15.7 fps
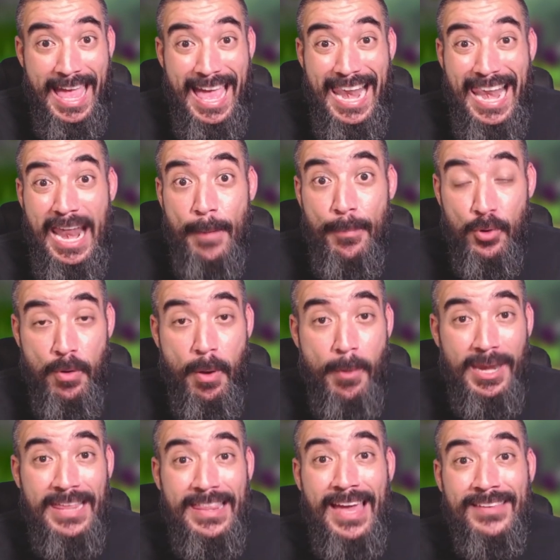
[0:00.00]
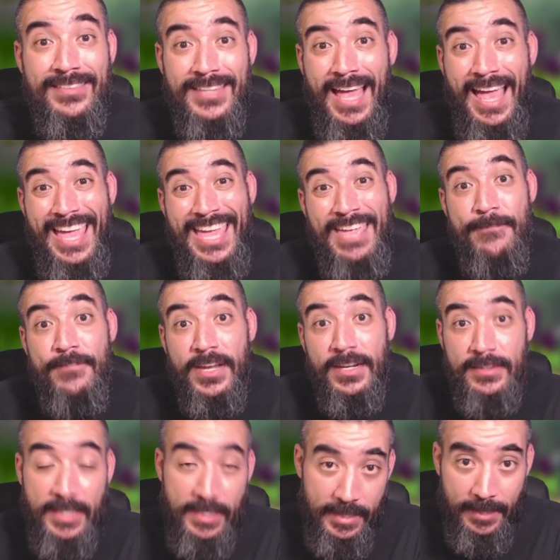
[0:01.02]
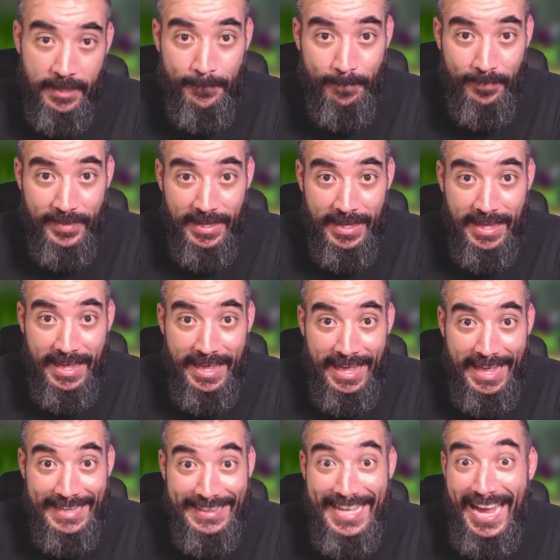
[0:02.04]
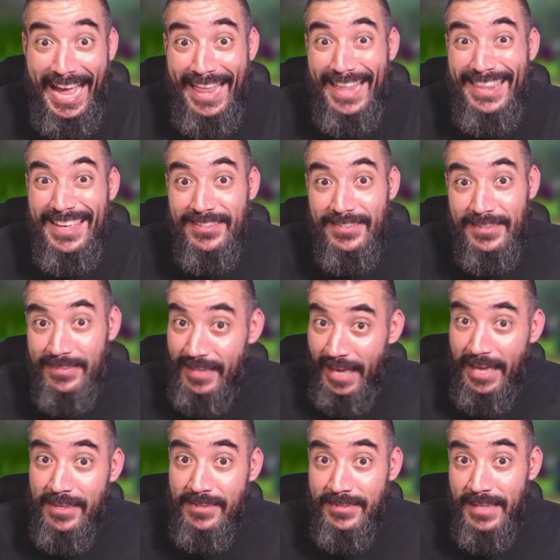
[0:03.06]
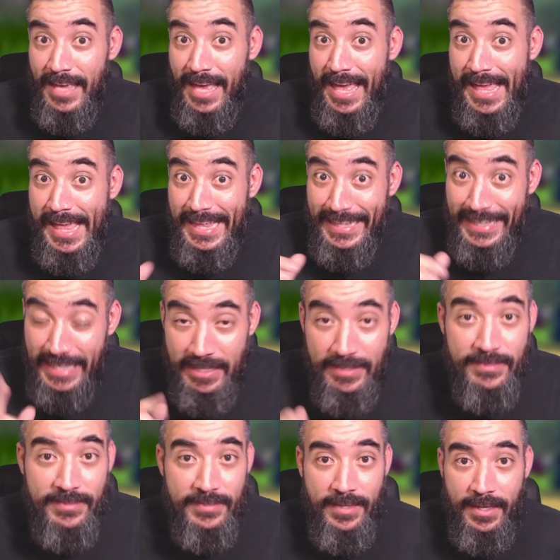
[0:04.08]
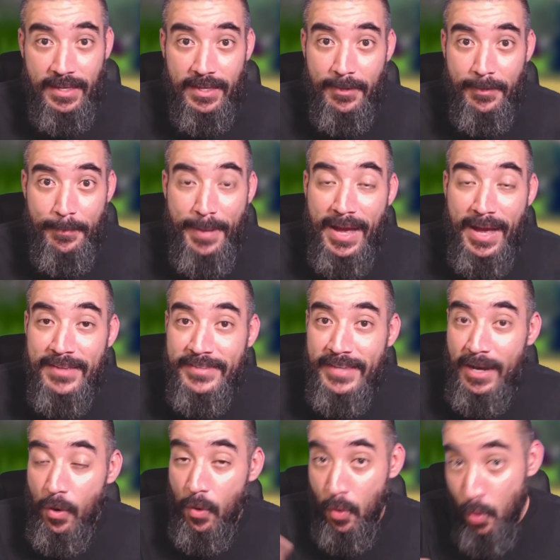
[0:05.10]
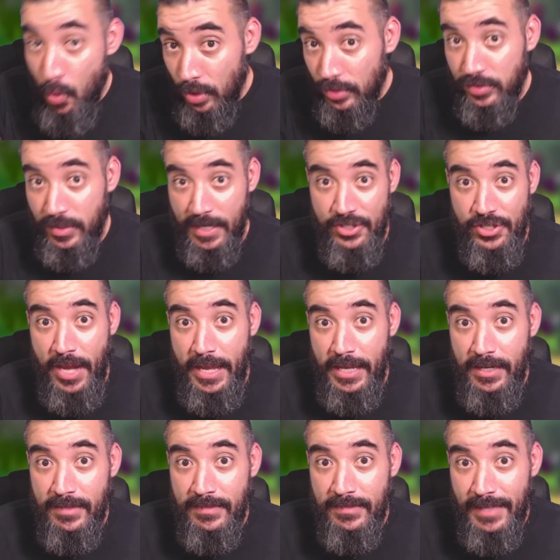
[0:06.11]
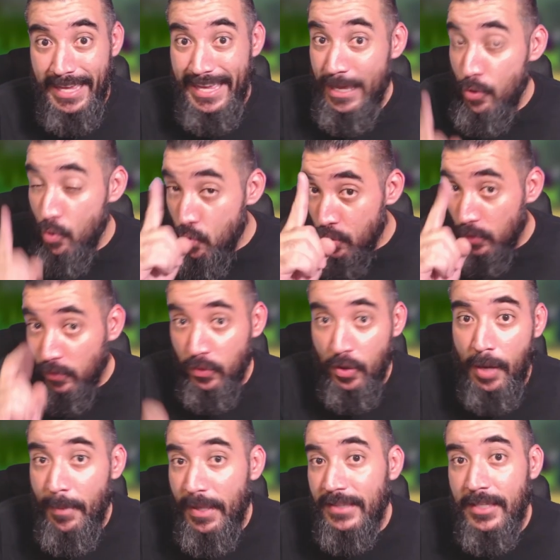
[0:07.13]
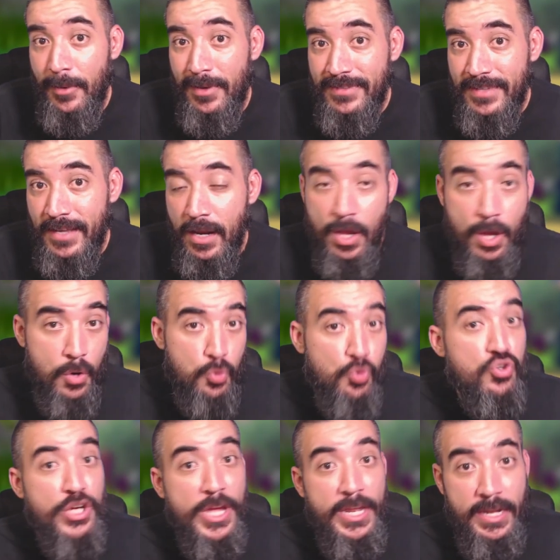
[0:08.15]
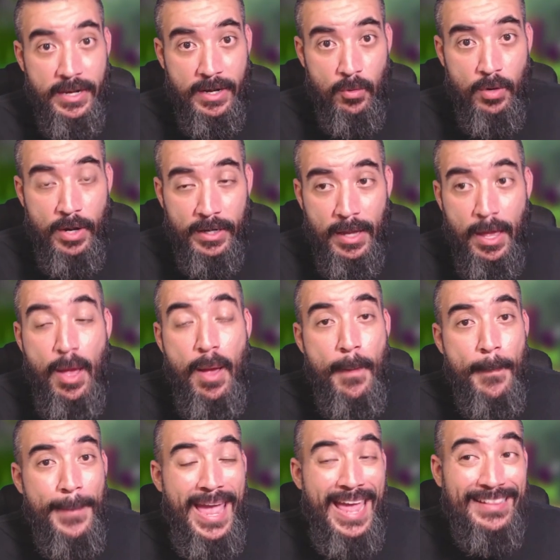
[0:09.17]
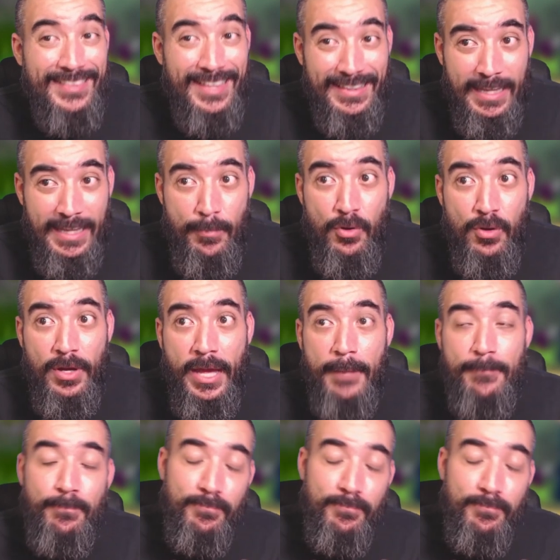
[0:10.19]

la probabilidad está invertida. De cada 16, 15 van a ser ultra shinies y uno solamente va a ser un shiny regular. Entendemos que